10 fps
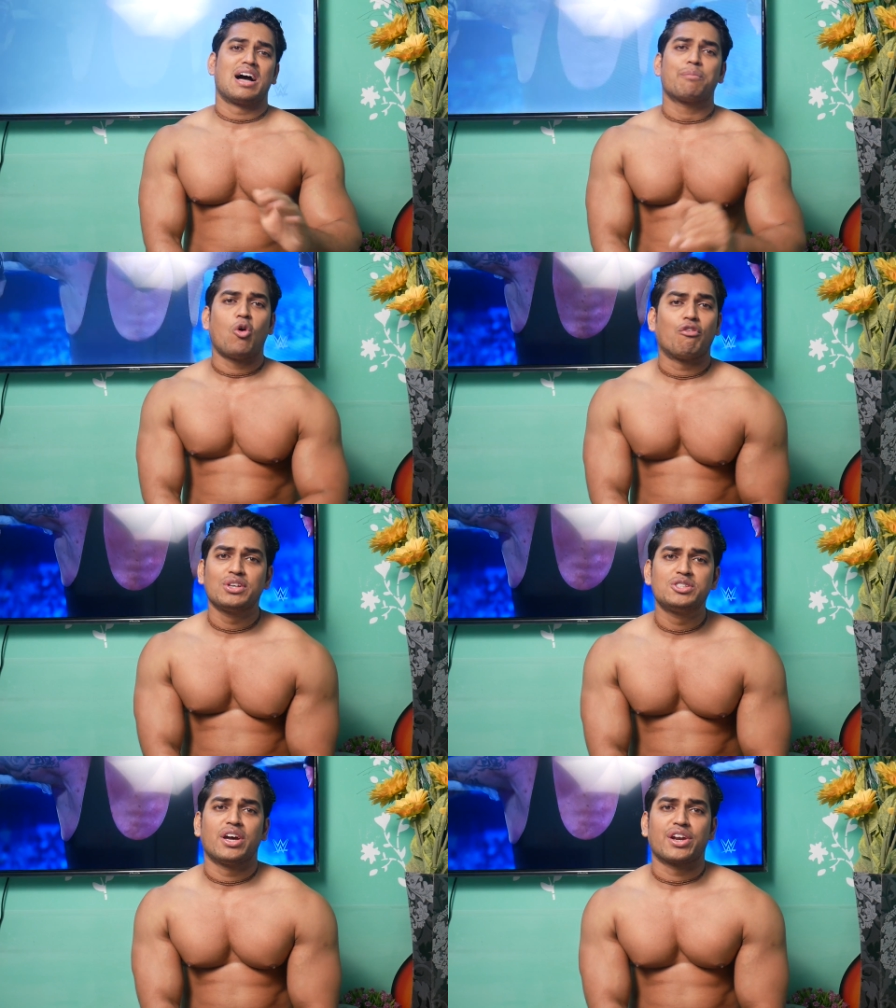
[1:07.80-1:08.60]
आप
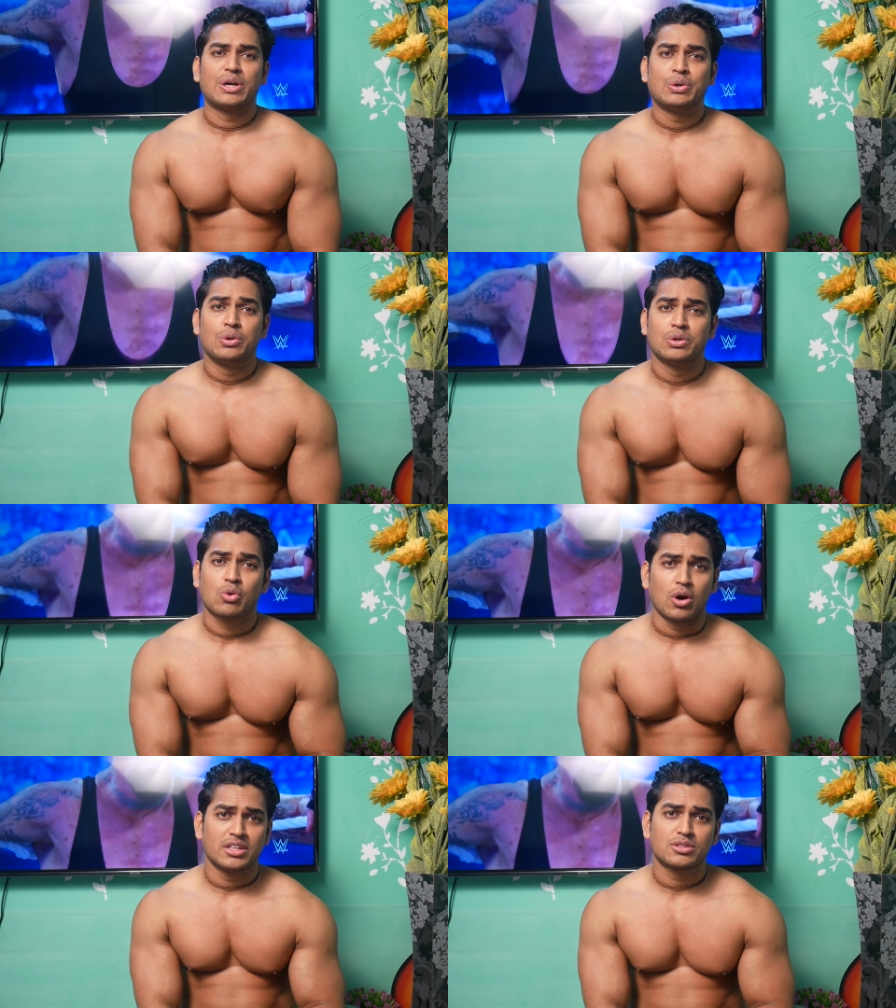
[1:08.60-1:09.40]
ऑफिस जा रहे हो
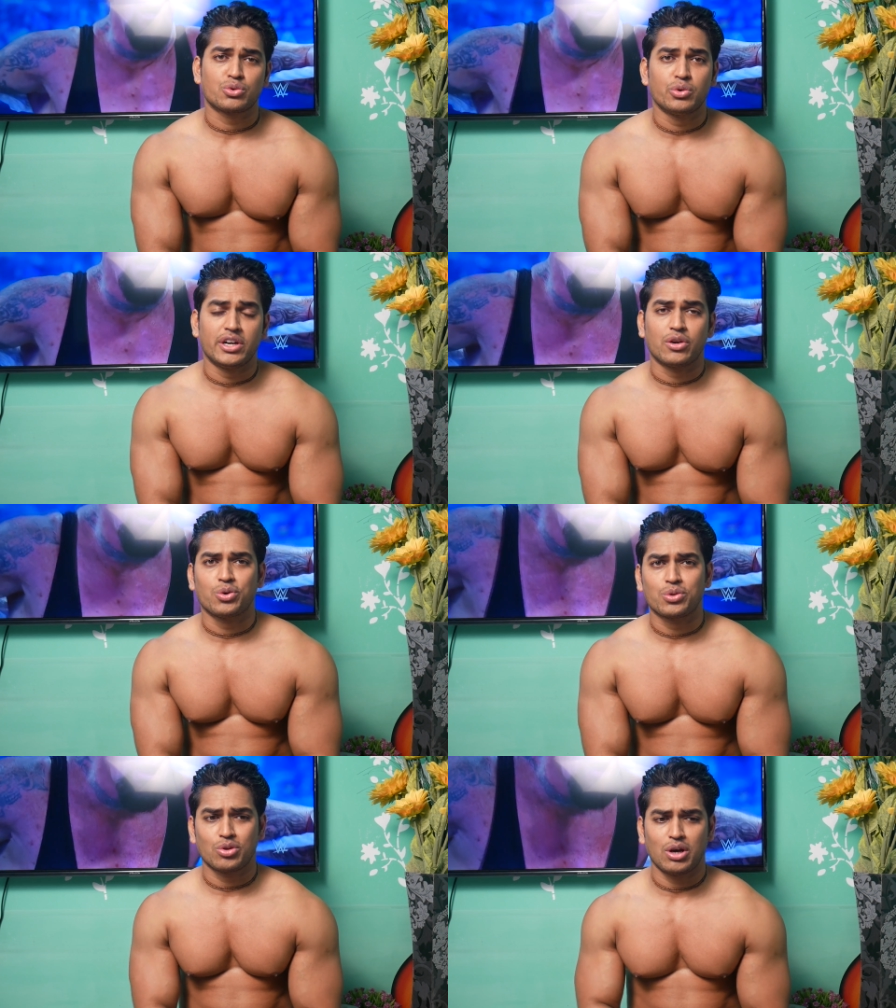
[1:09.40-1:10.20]
कॉलेज स्टूडेंट
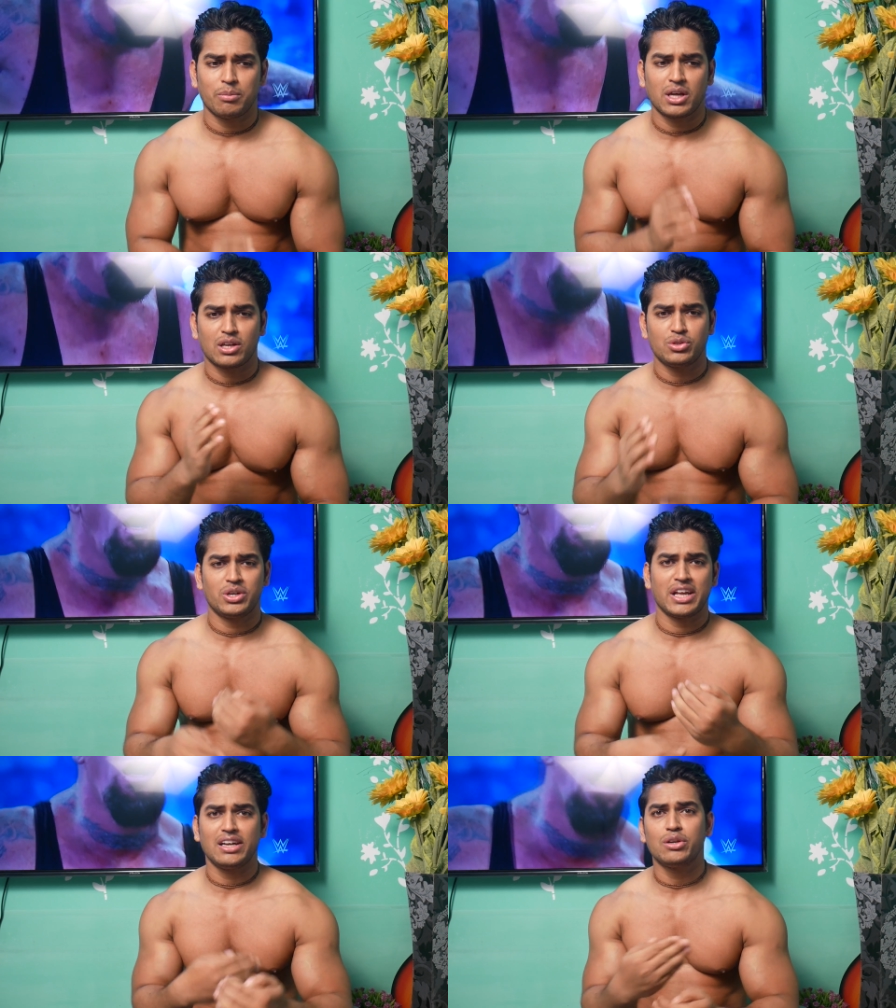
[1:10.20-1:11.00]
हो तो हमारा
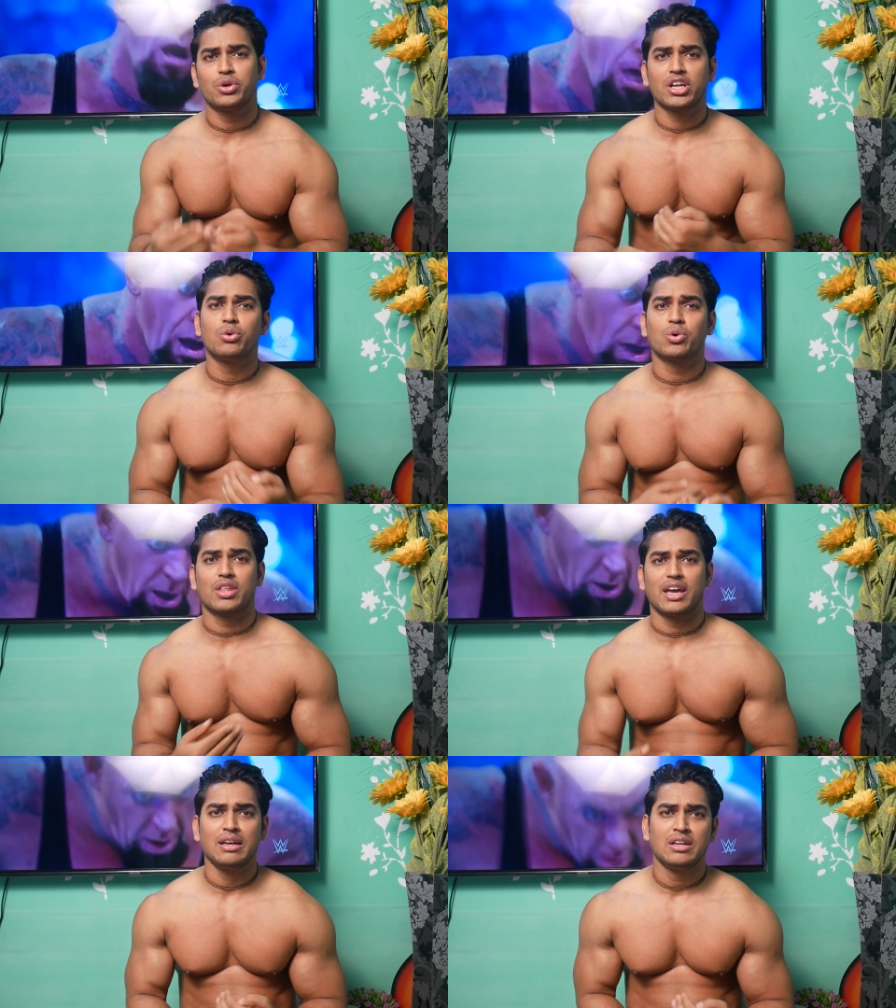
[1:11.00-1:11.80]
जो डेली रूटीन
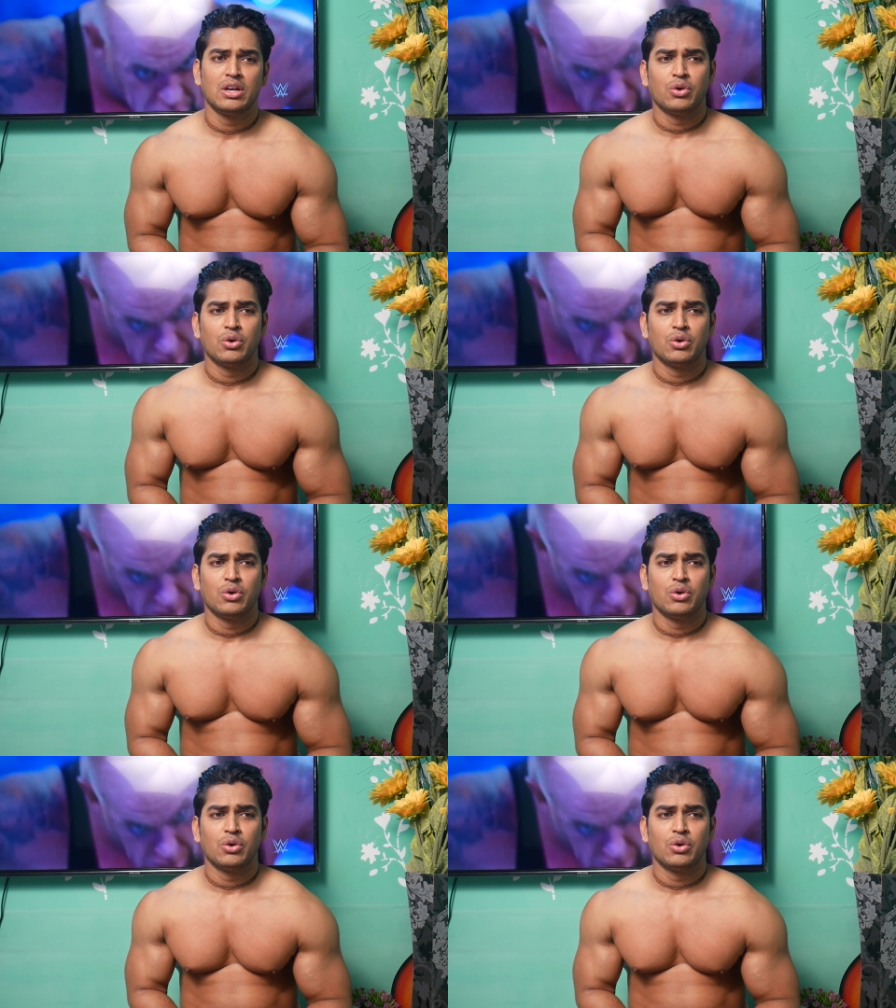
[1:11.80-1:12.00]
होता है